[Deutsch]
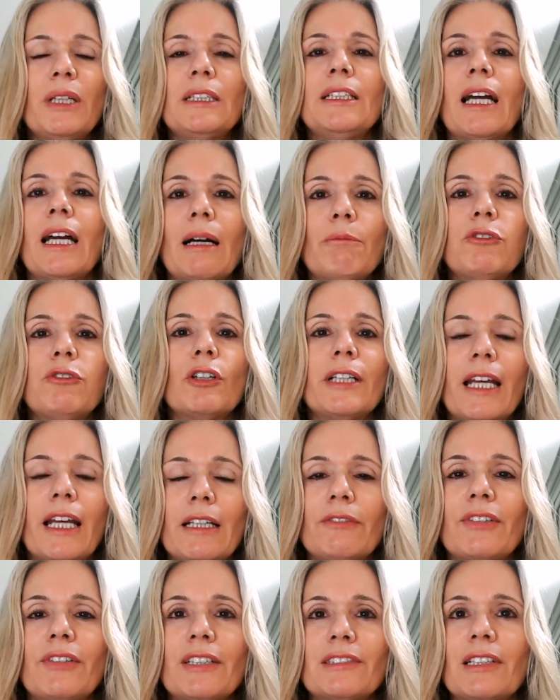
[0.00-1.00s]
die haben von
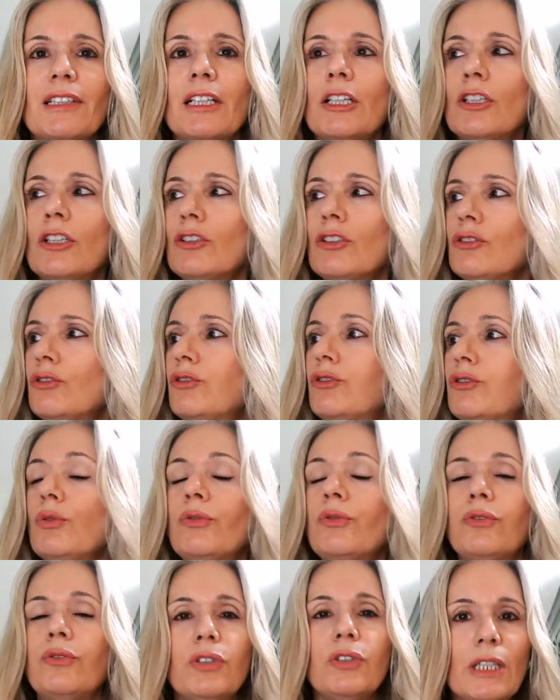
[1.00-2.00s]
etwas zu
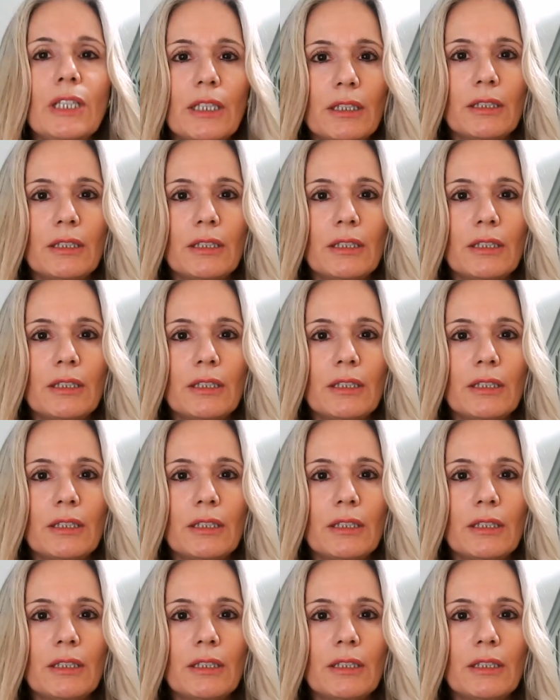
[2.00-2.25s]
viel.